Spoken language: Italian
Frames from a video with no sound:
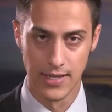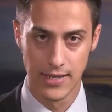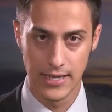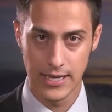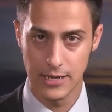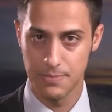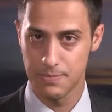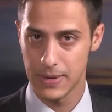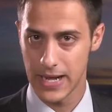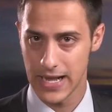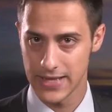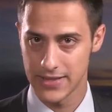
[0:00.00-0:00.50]

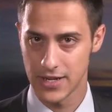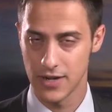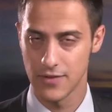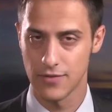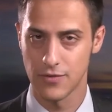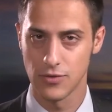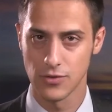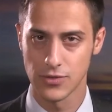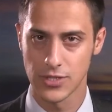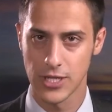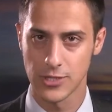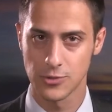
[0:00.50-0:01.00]
il padre
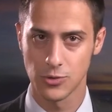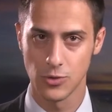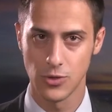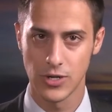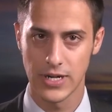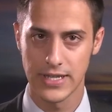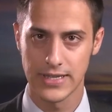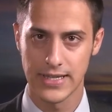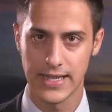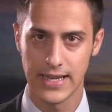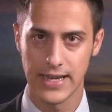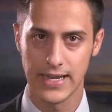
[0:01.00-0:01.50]

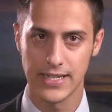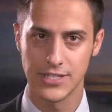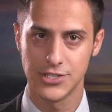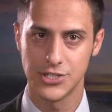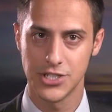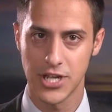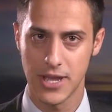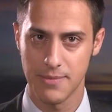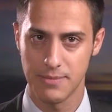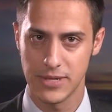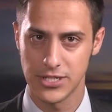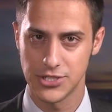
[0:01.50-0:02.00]
fondatore delle
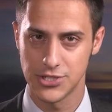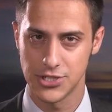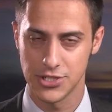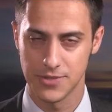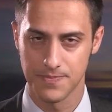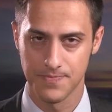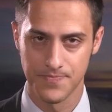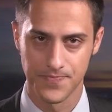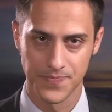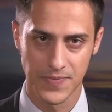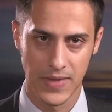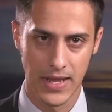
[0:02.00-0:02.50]
GMG.
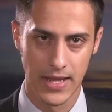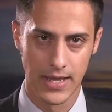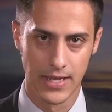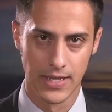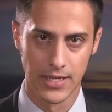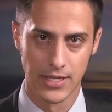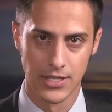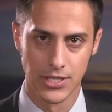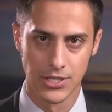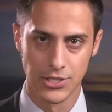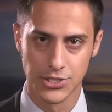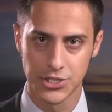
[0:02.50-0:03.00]

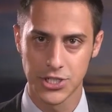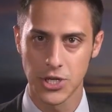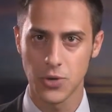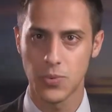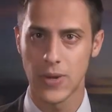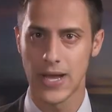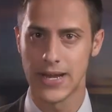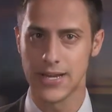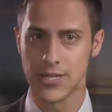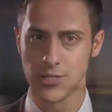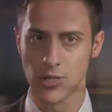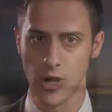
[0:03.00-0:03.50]

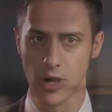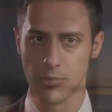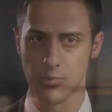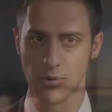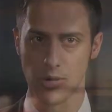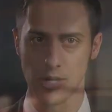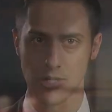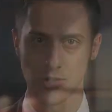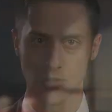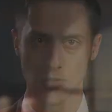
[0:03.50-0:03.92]
Cinque anni dopo la